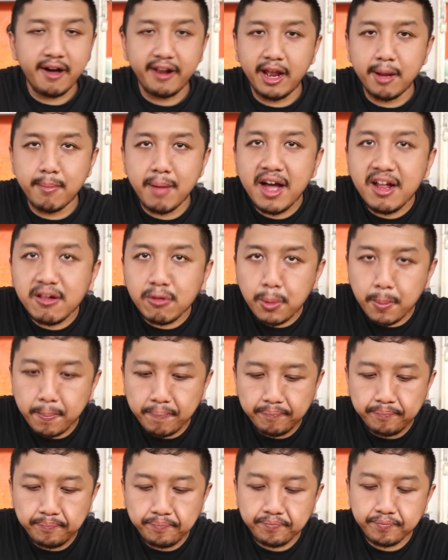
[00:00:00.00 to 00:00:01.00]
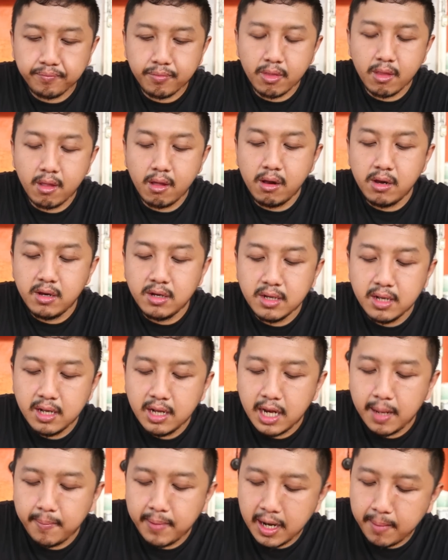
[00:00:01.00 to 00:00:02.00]
kering banget
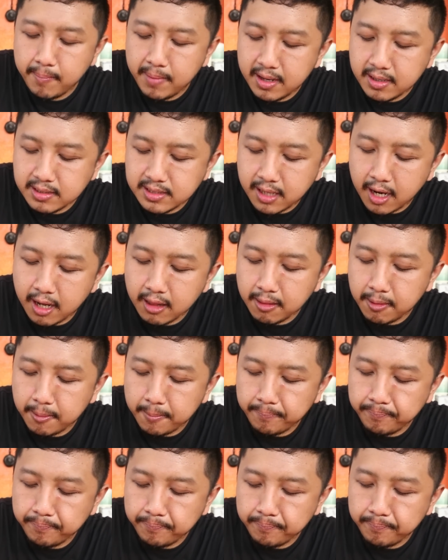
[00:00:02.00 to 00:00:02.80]
lama-lama seret